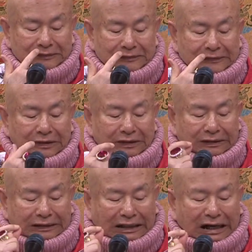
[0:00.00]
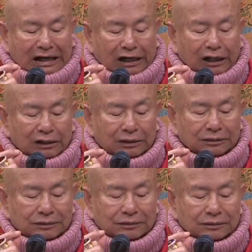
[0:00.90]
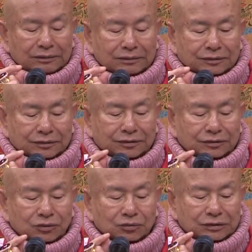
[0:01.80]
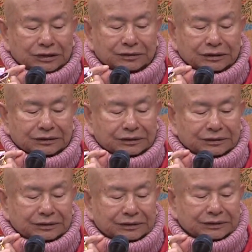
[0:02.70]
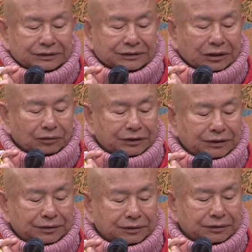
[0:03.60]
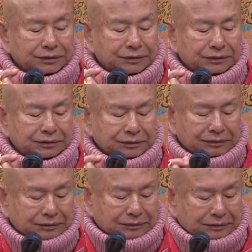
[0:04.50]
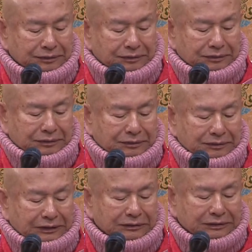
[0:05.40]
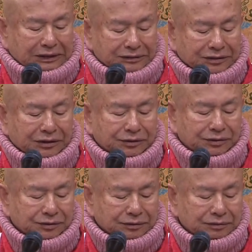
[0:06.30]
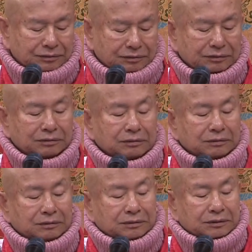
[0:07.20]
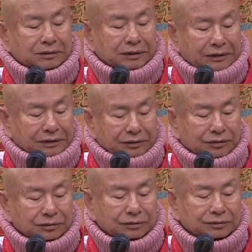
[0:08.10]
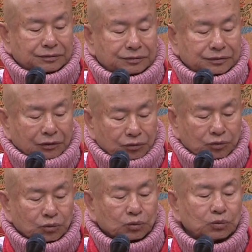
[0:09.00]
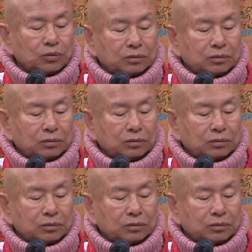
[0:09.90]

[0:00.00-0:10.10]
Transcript: 那个嘎只是中间的一个一个小音而已，但是他解释。一个是真如，